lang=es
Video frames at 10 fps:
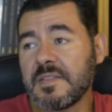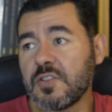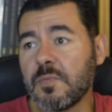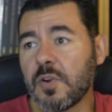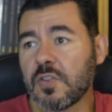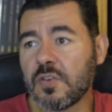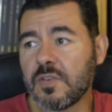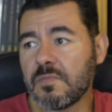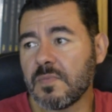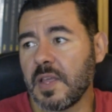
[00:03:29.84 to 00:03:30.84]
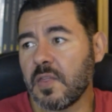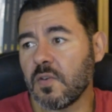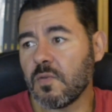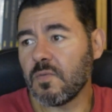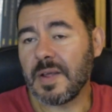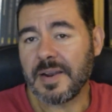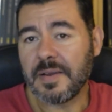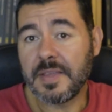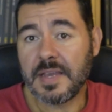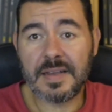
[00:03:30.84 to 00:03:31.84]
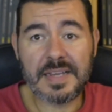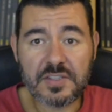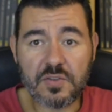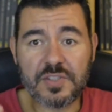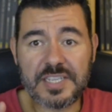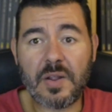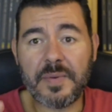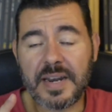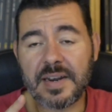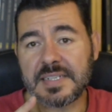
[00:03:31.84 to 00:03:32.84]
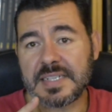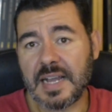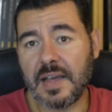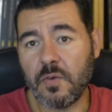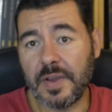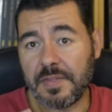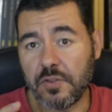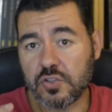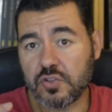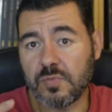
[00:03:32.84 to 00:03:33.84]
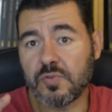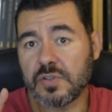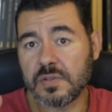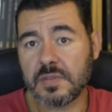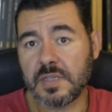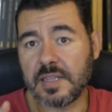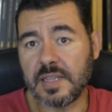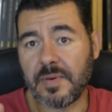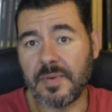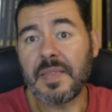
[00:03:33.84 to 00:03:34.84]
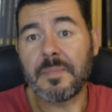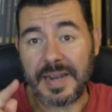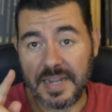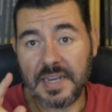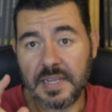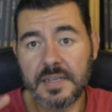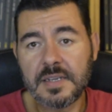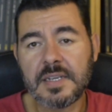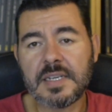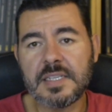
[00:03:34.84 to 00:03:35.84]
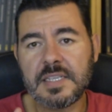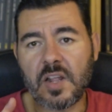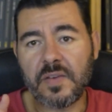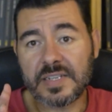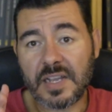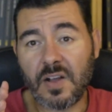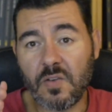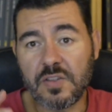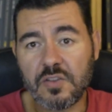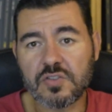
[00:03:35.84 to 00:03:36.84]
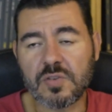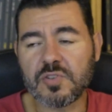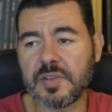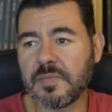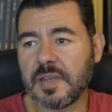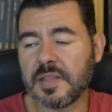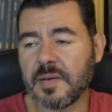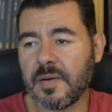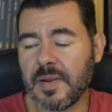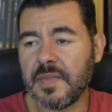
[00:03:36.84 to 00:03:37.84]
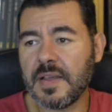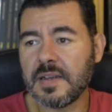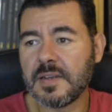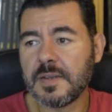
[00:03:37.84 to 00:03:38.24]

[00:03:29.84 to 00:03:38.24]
John Bolton hizo una maravilla. Esto ya lo habían sacado en dos tomos en tapa blanda, Panini, ya lo había sacado en dos tomos en, tapa blanda,